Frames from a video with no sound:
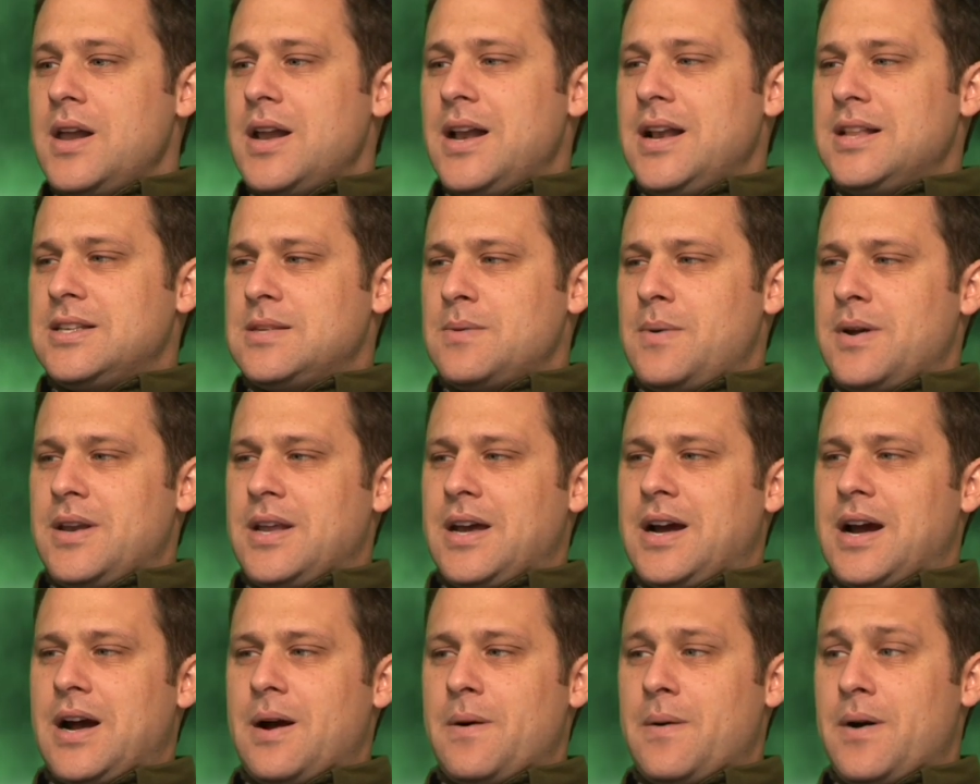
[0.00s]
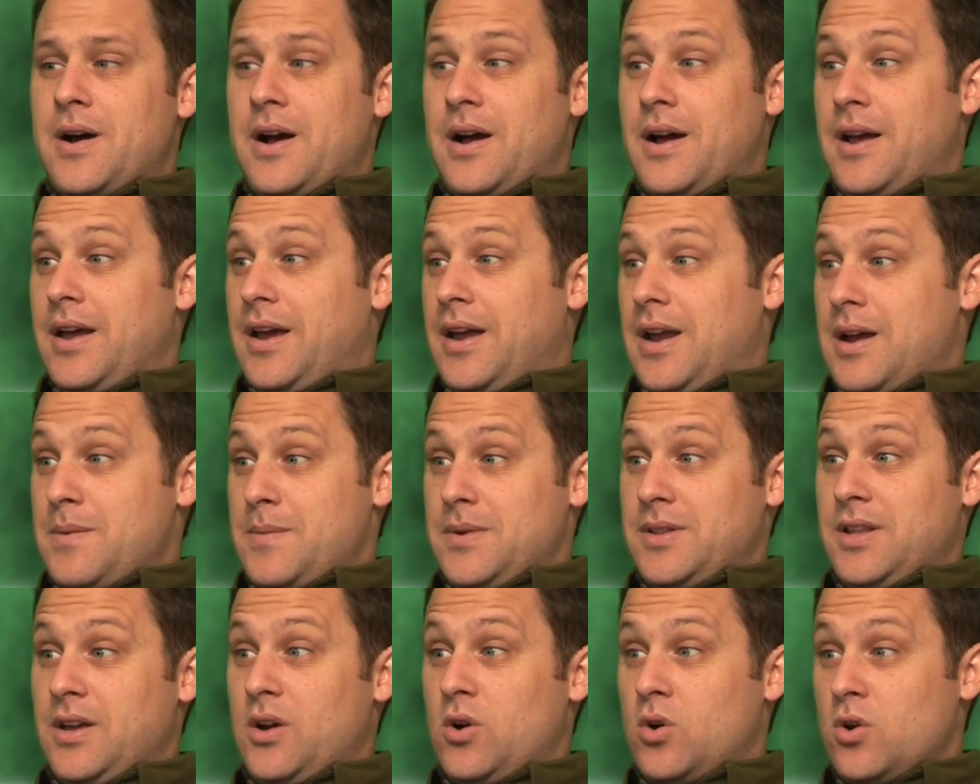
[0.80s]
Él se manejaba
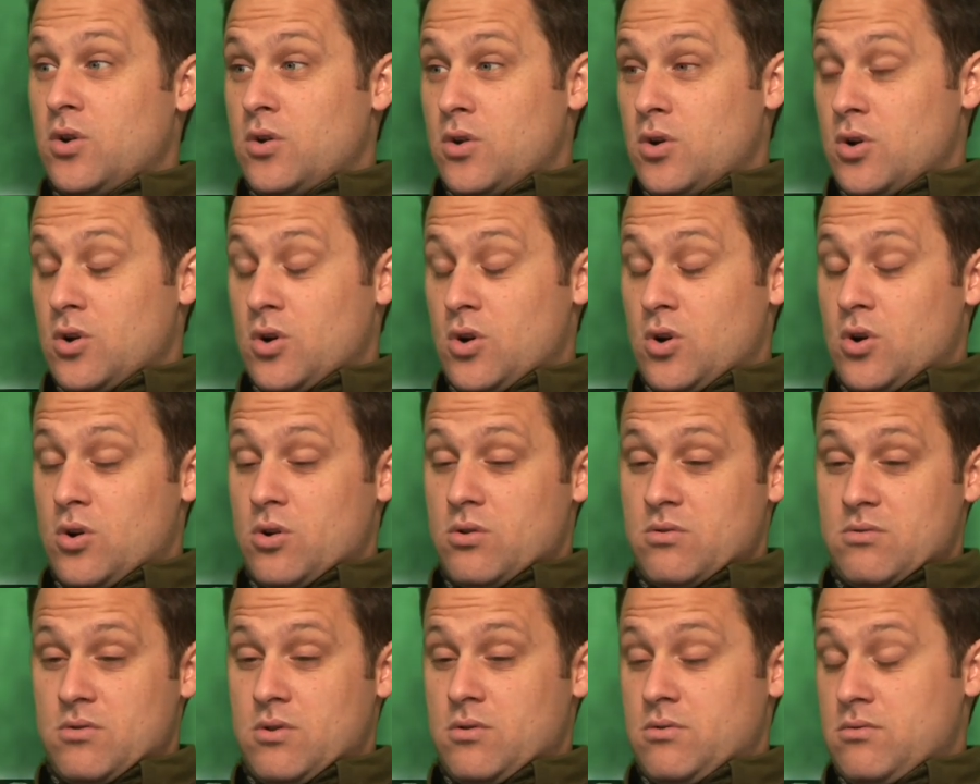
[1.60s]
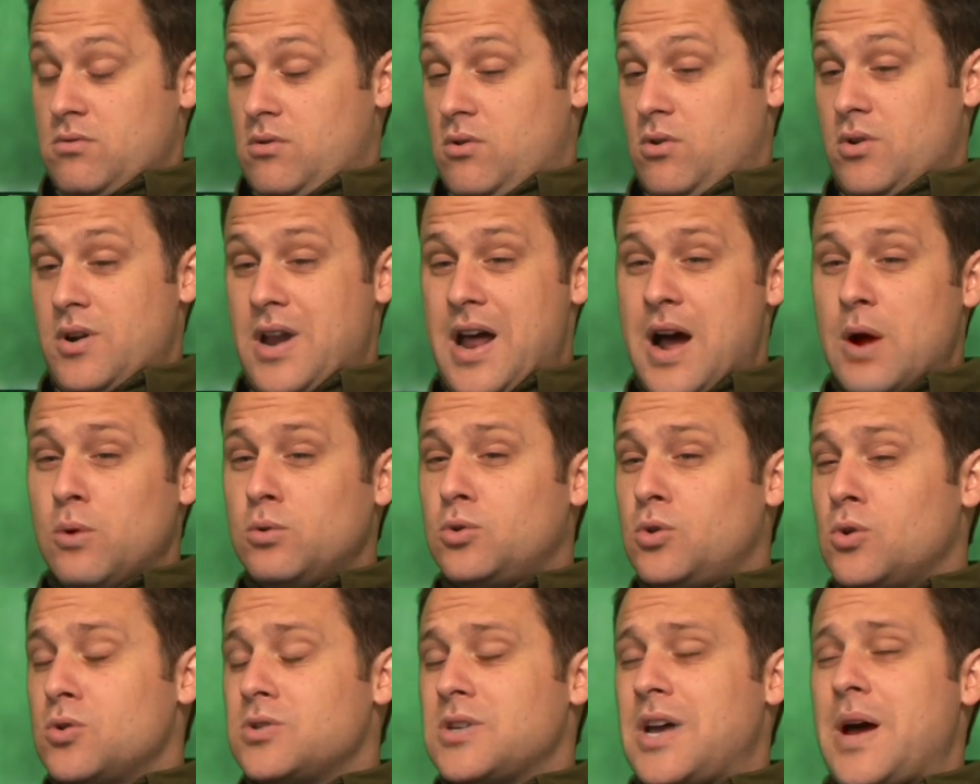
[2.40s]
generalmente con,
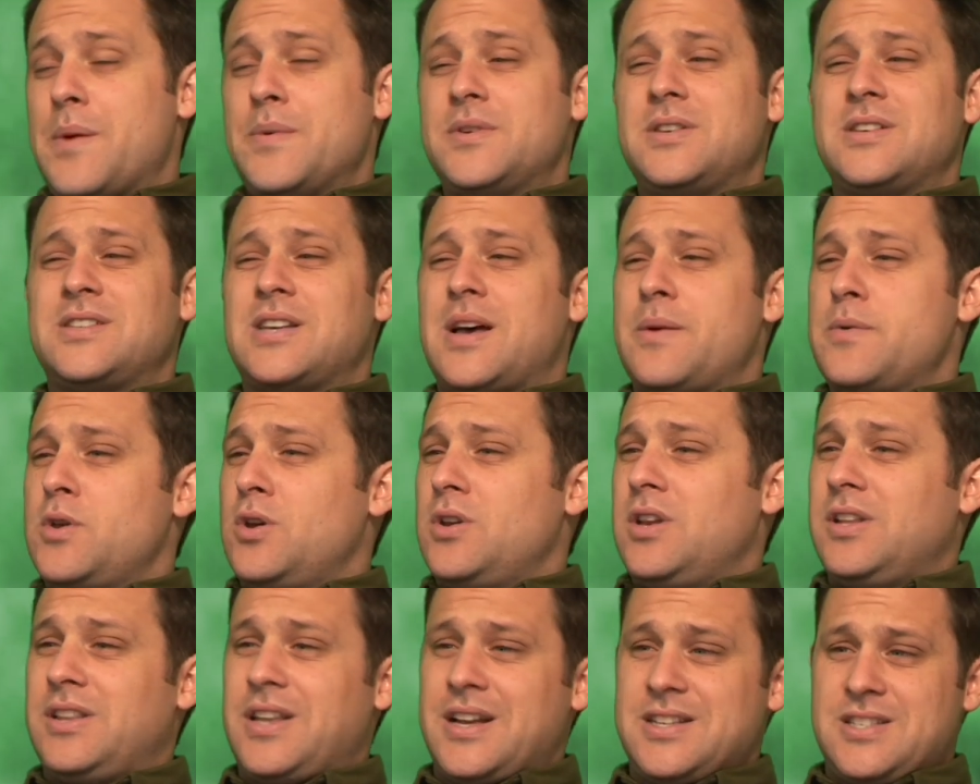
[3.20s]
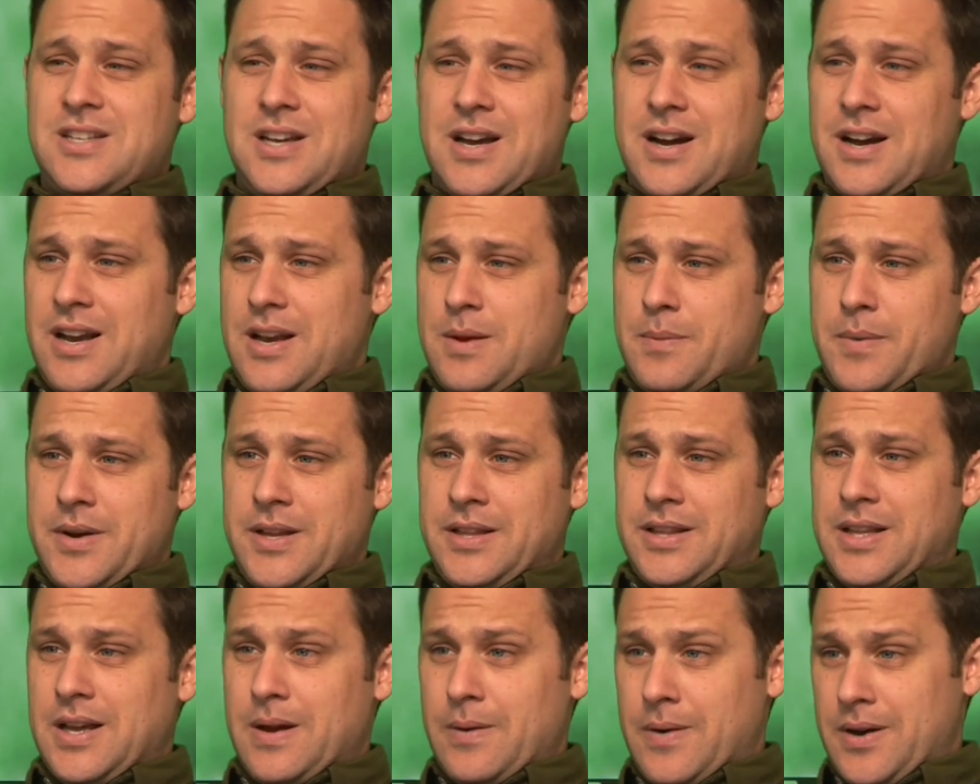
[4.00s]
autos, a veces avionetas chicas que le
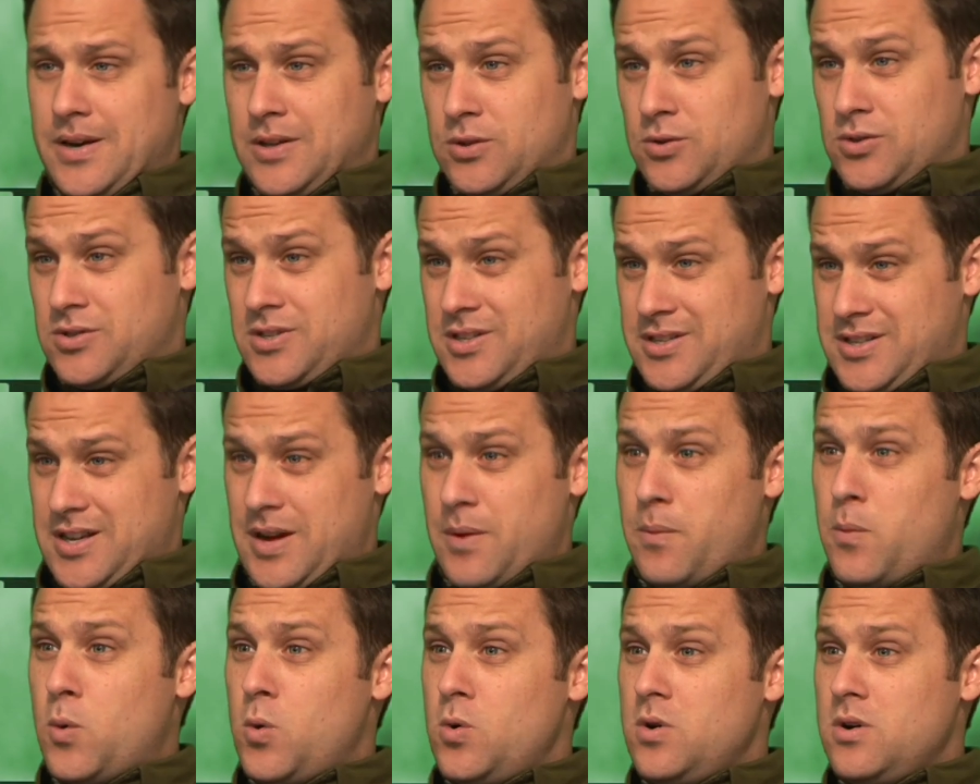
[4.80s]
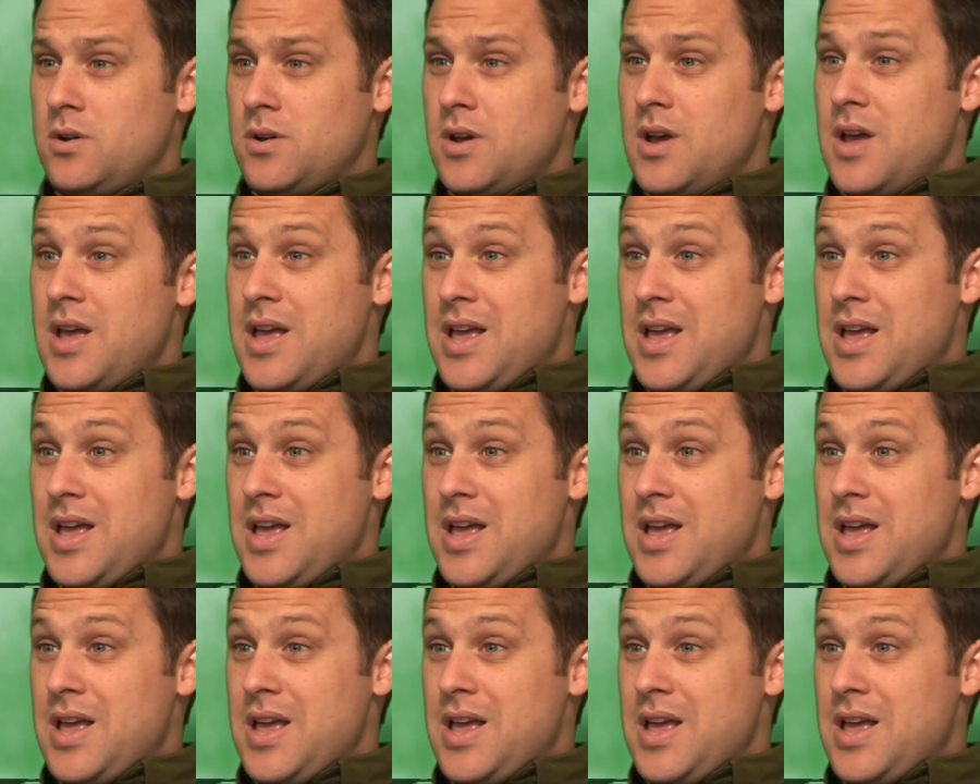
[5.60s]
prestaban, entonces Asbun